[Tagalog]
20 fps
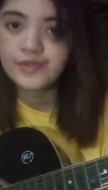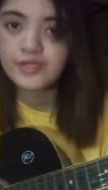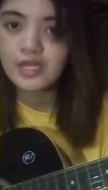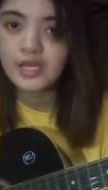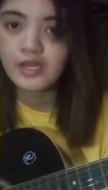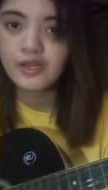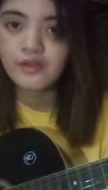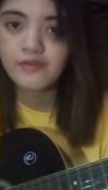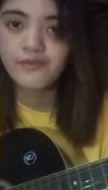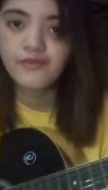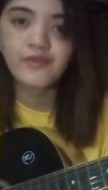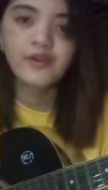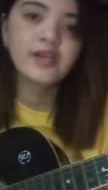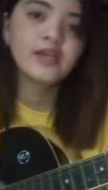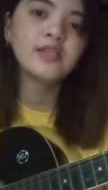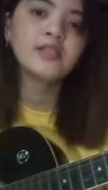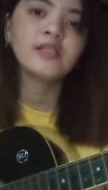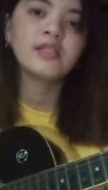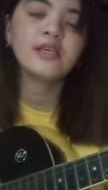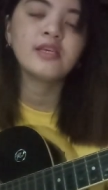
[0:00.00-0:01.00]
2nd
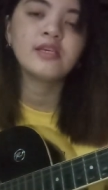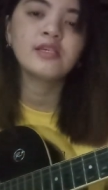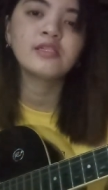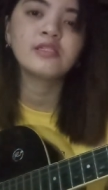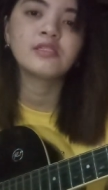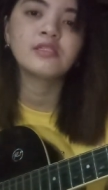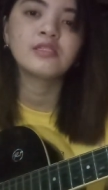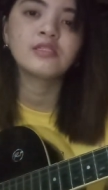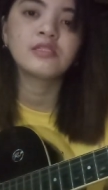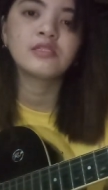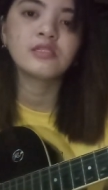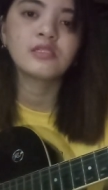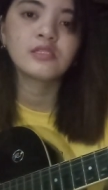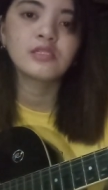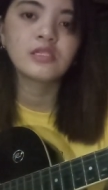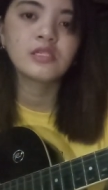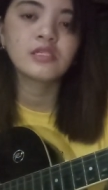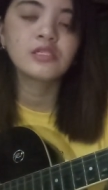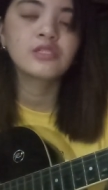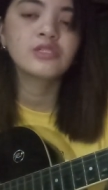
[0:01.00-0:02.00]
fret is
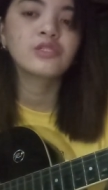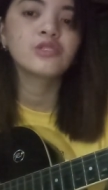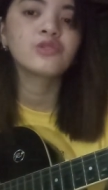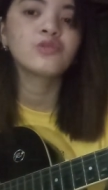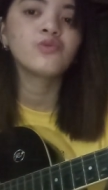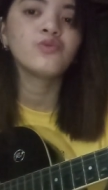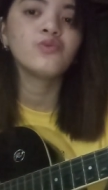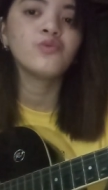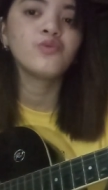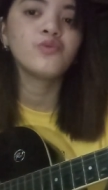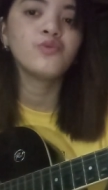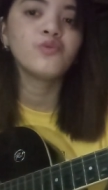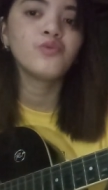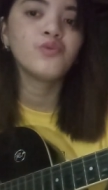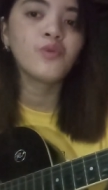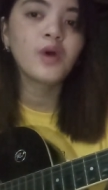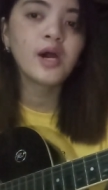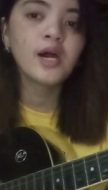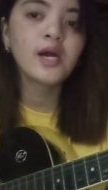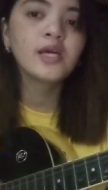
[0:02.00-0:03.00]
6,
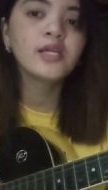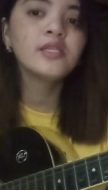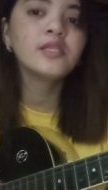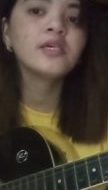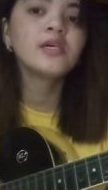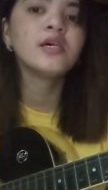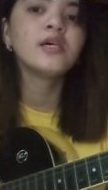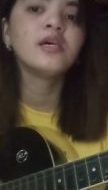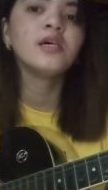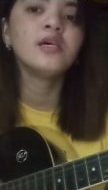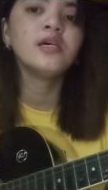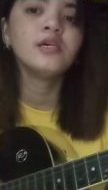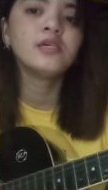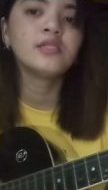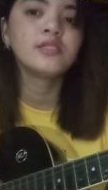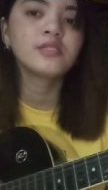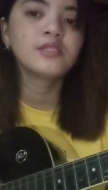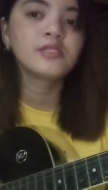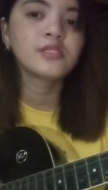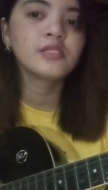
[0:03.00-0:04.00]
2,
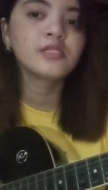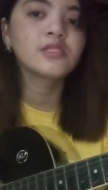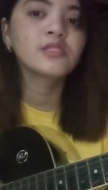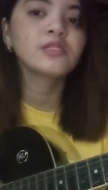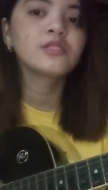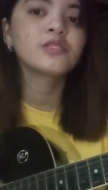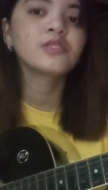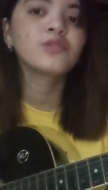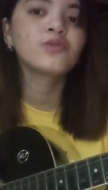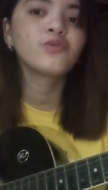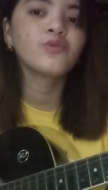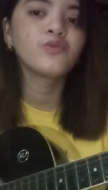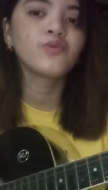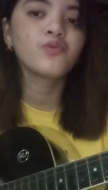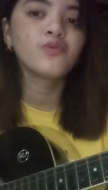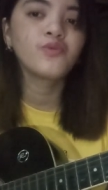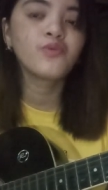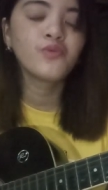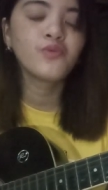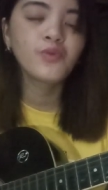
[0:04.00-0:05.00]
1, 6,
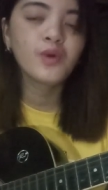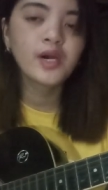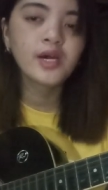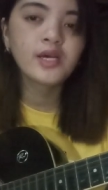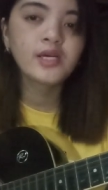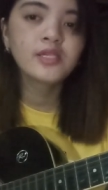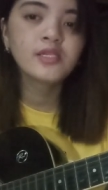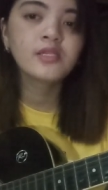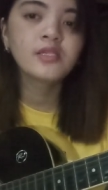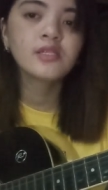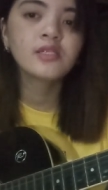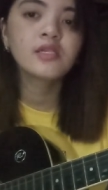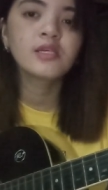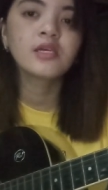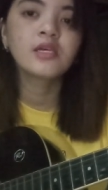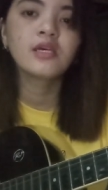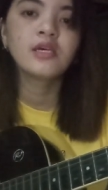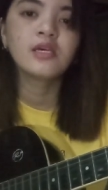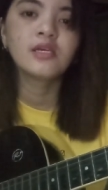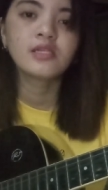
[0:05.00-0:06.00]
2, 1,
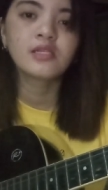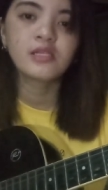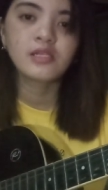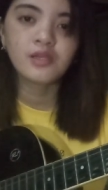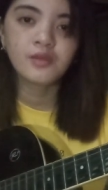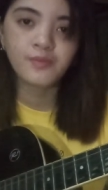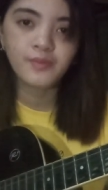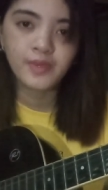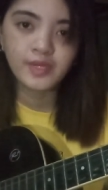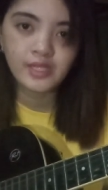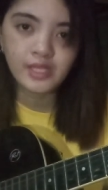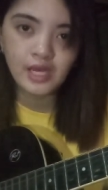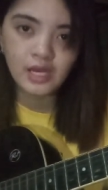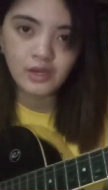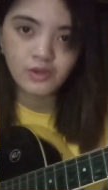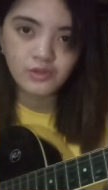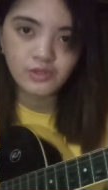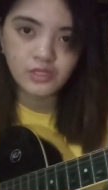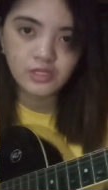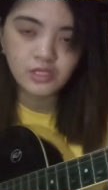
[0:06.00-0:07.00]
yun,
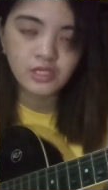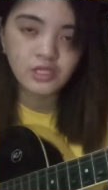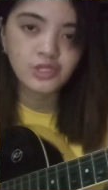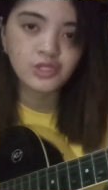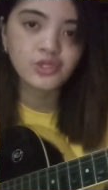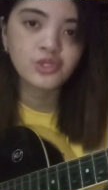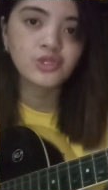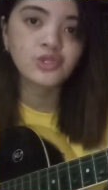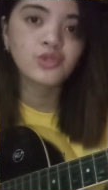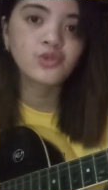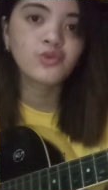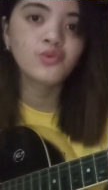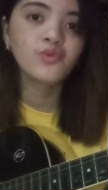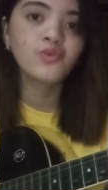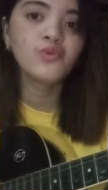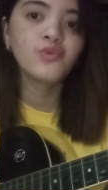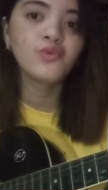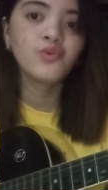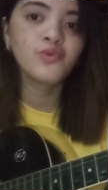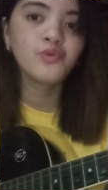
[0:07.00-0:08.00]
bitaw. 6,
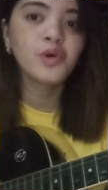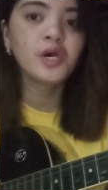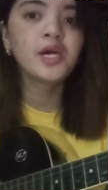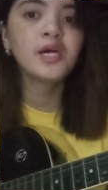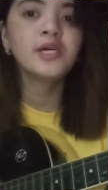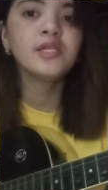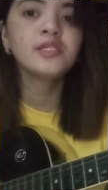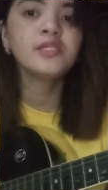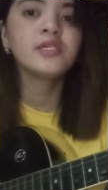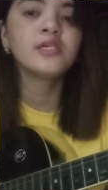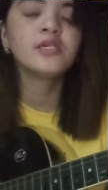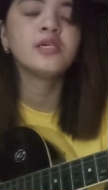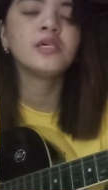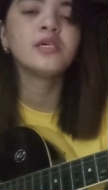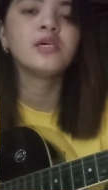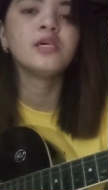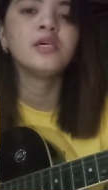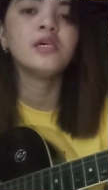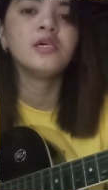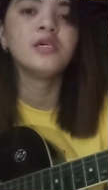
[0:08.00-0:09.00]
2,
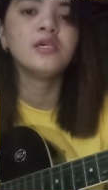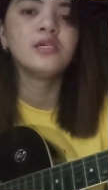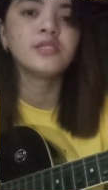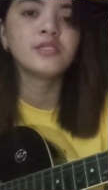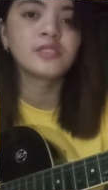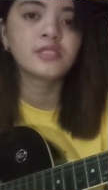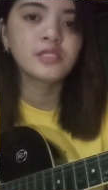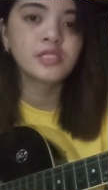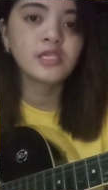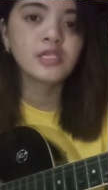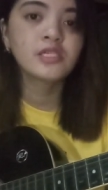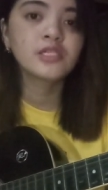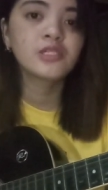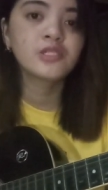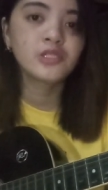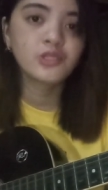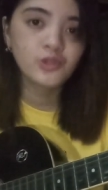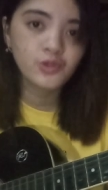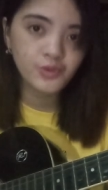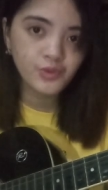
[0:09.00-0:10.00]
1.
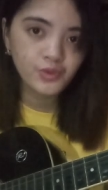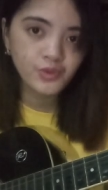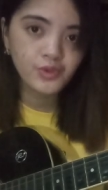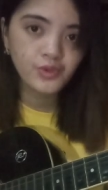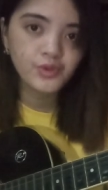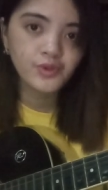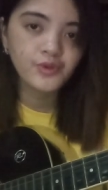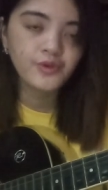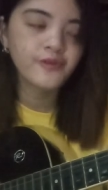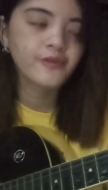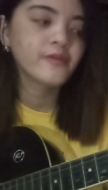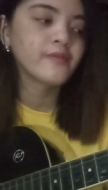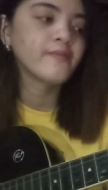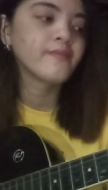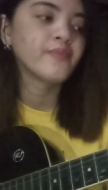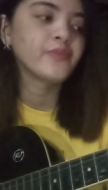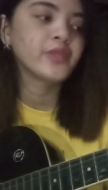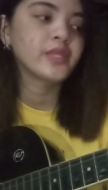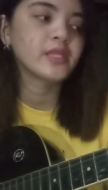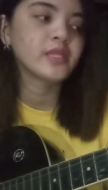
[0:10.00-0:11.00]
6,
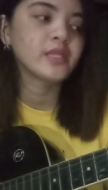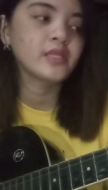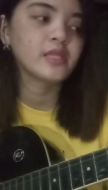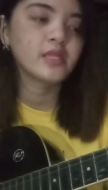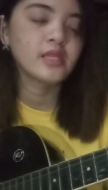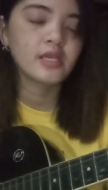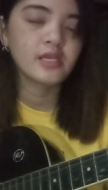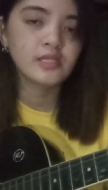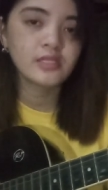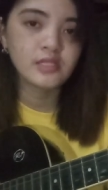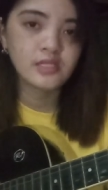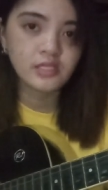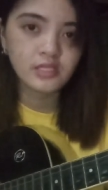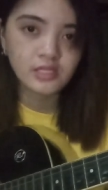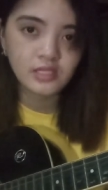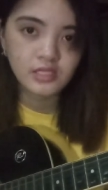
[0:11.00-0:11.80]
2. Press.